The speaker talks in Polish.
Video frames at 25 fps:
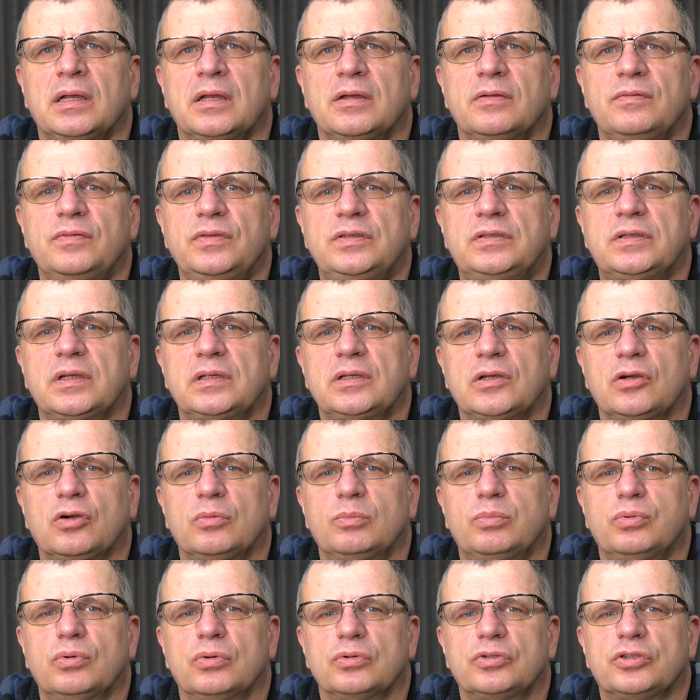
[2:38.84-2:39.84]
widzenia
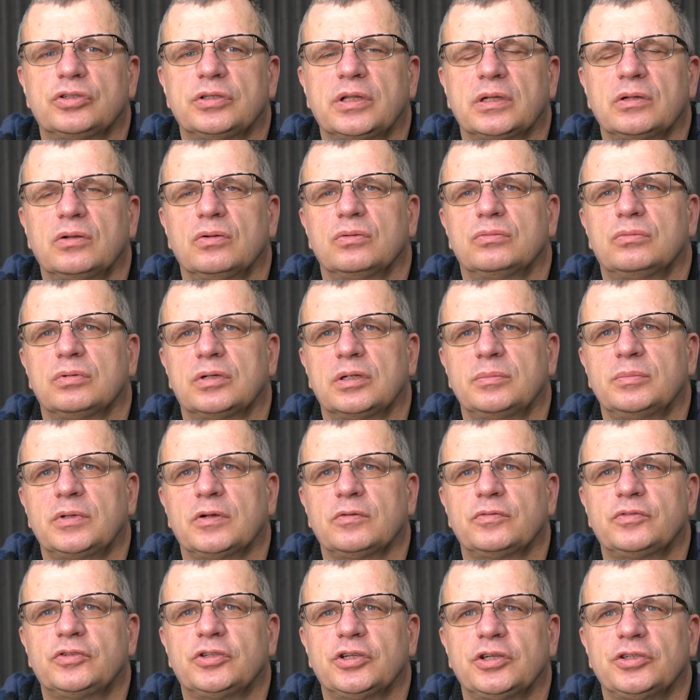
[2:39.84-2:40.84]
obuocznego, które
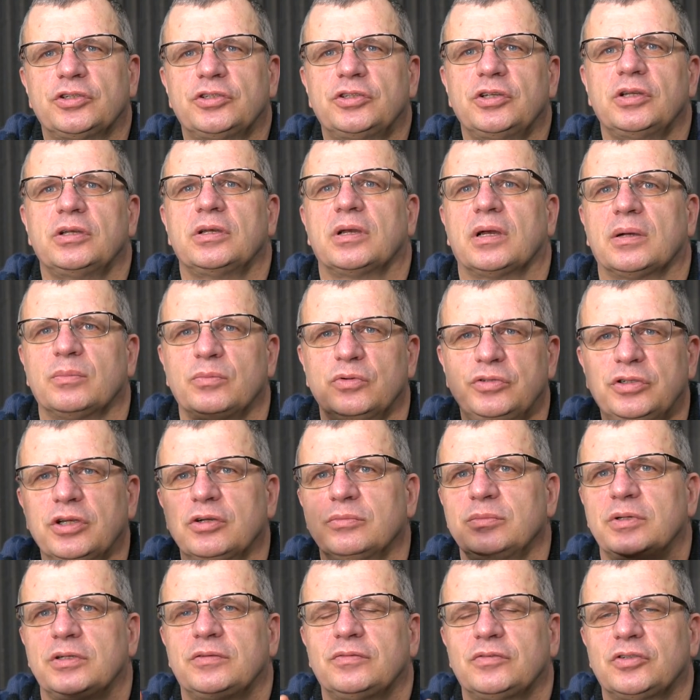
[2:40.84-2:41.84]
miał wcześniej, a
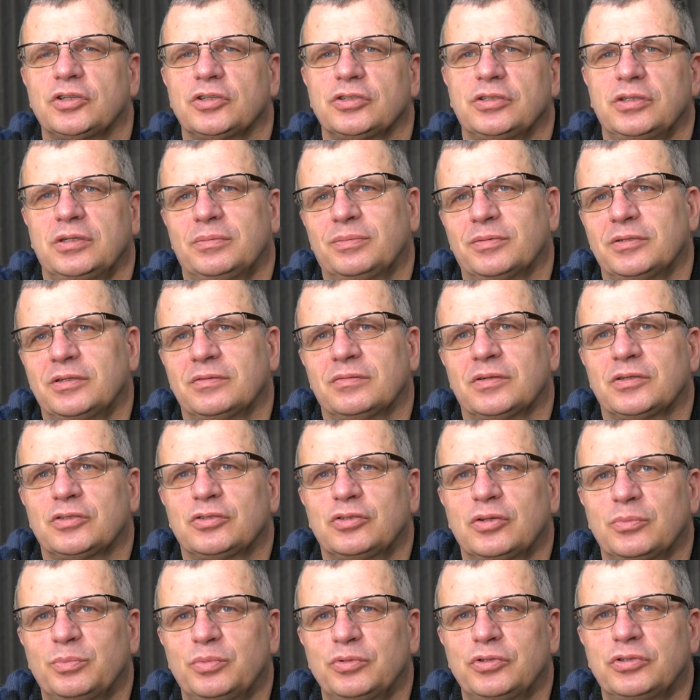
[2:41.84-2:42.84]
musiał mieć wcześniej, ponieważ
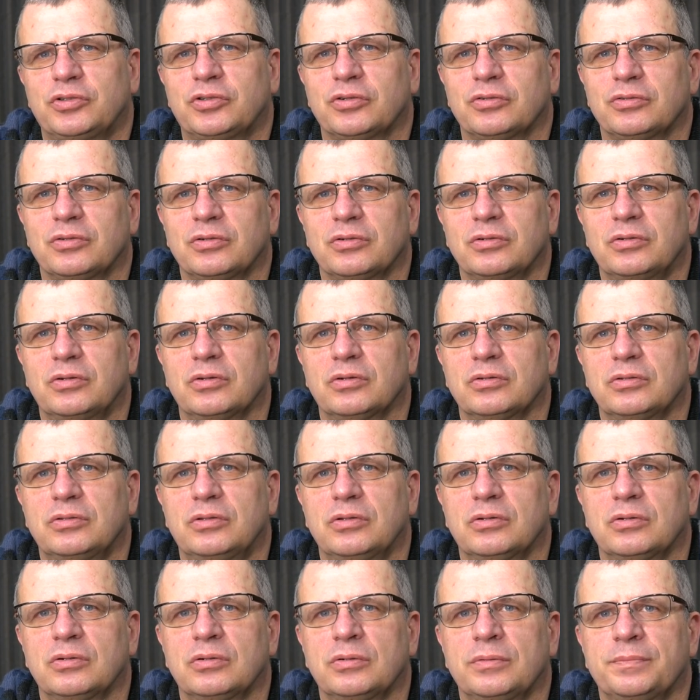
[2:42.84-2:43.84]
dopuszczono go
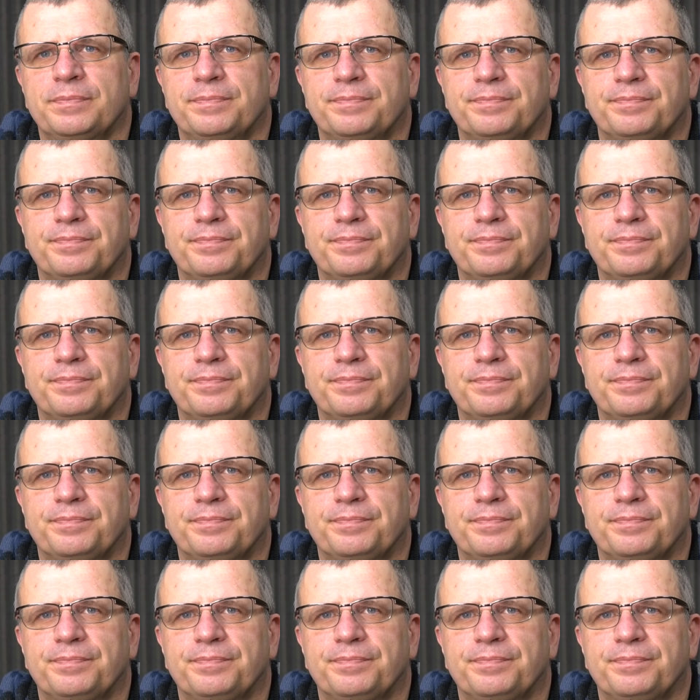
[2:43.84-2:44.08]
do